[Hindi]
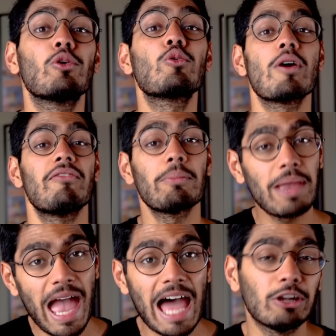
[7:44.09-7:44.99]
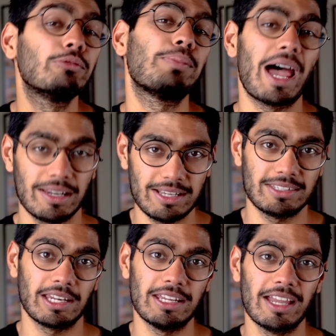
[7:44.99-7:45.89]
कोको एफ के एनुअल प्लान के
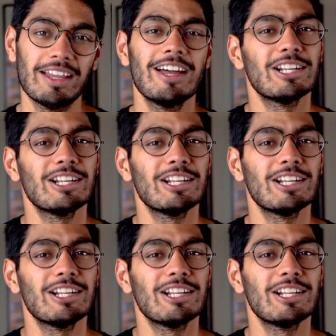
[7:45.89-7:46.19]
जरिए